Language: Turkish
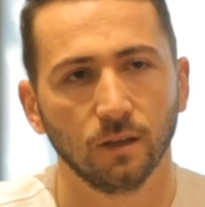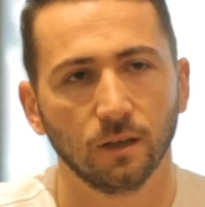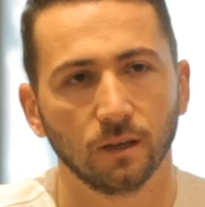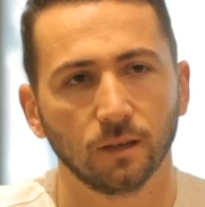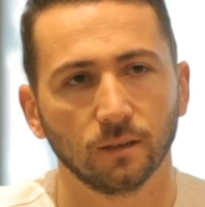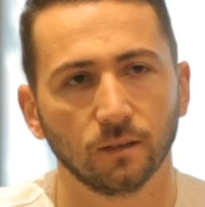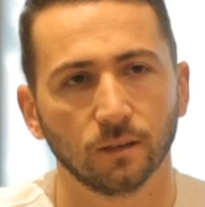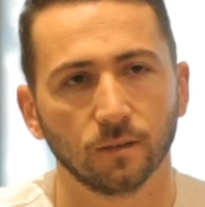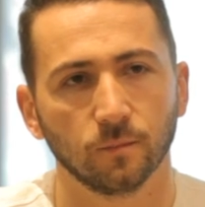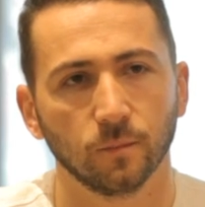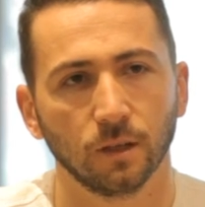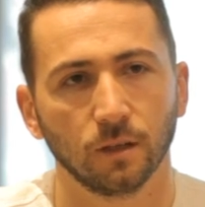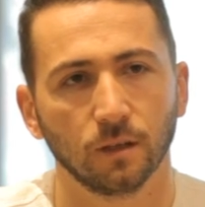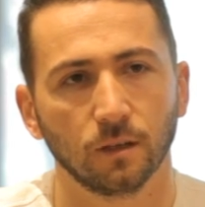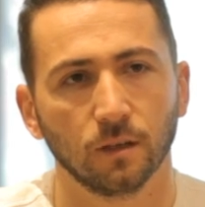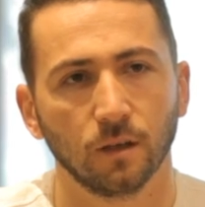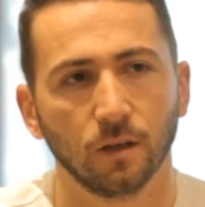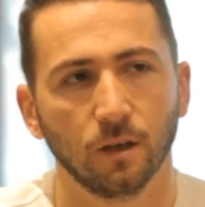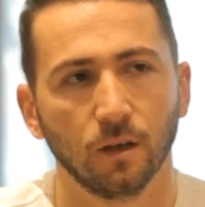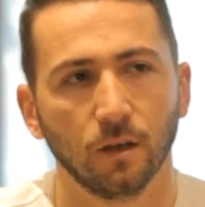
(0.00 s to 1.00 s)
hareket
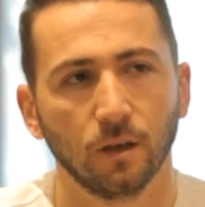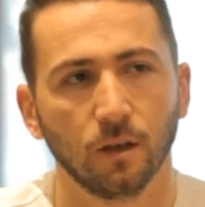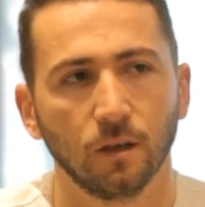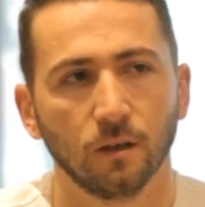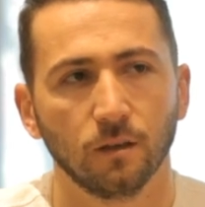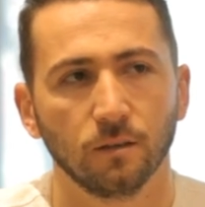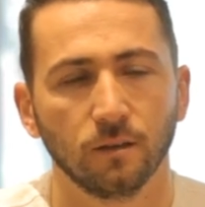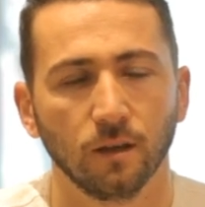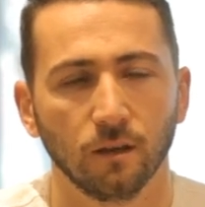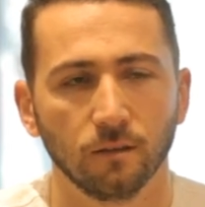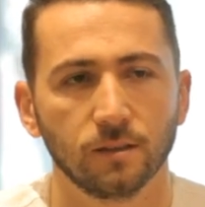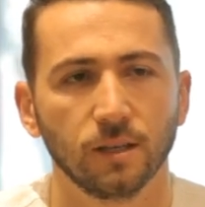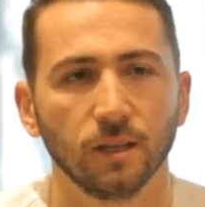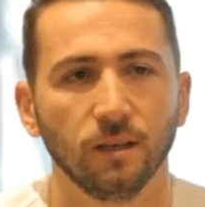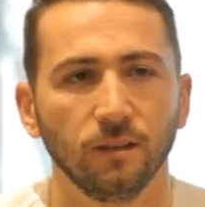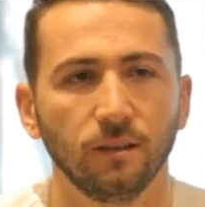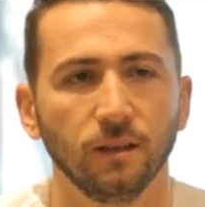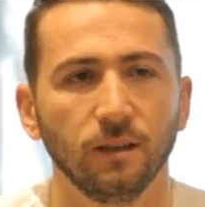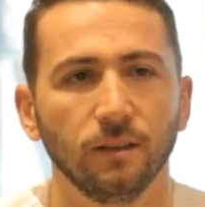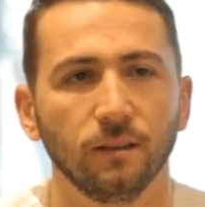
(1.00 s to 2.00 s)
etmek. Tavsiye
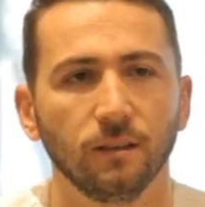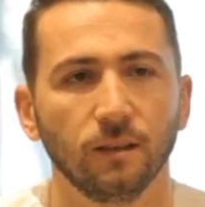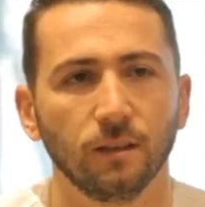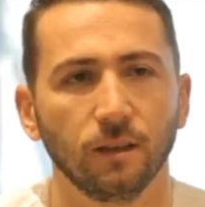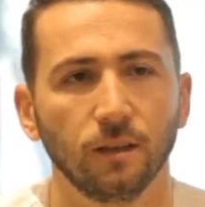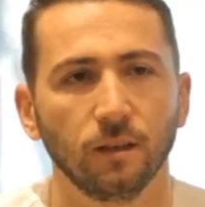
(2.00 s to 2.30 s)
niteliğinde